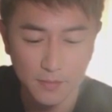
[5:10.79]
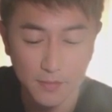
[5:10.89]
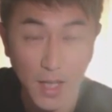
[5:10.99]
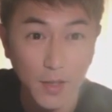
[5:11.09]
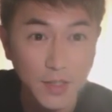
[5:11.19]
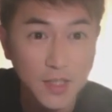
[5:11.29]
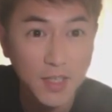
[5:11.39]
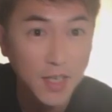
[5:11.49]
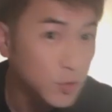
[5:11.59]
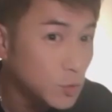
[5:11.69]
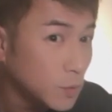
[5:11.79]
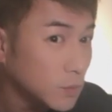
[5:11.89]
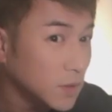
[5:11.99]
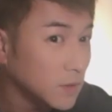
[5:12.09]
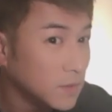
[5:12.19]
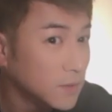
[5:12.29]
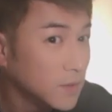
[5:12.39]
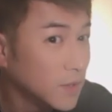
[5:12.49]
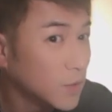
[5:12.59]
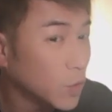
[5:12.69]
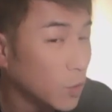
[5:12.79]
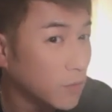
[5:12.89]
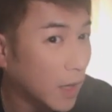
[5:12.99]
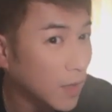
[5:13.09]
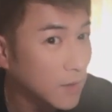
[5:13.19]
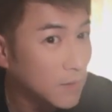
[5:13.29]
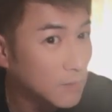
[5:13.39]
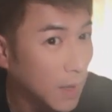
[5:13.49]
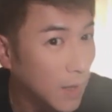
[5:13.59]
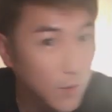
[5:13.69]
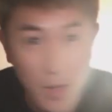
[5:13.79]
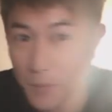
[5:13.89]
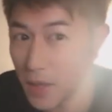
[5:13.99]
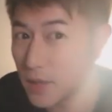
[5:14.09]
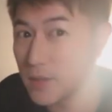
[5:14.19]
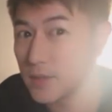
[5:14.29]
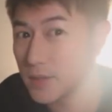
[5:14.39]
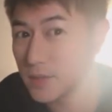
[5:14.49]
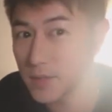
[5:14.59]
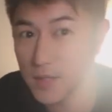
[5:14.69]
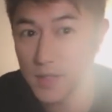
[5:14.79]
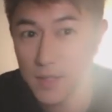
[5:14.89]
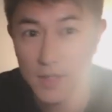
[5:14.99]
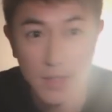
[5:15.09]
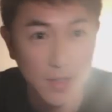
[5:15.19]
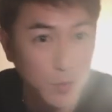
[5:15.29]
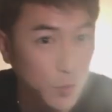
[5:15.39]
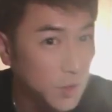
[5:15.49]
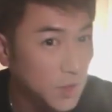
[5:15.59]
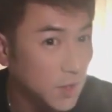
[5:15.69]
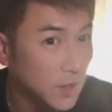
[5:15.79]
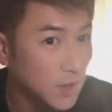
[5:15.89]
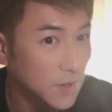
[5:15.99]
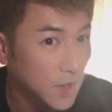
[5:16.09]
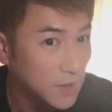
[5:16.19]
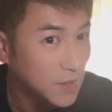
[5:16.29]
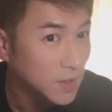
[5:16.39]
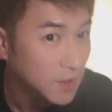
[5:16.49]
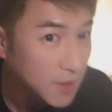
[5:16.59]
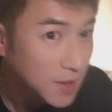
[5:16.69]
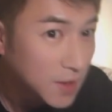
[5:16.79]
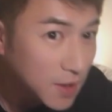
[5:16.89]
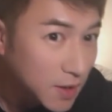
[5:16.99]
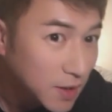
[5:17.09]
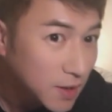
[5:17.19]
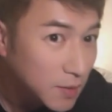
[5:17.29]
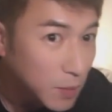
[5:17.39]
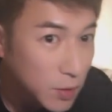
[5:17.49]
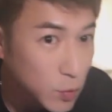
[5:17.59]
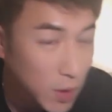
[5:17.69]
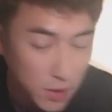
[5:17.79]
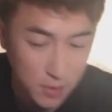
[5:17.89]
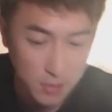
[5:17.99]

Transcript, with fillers: 哎，今天刚去弄的头发，蛮好看吧？我觉得这个颜色蛮帅的。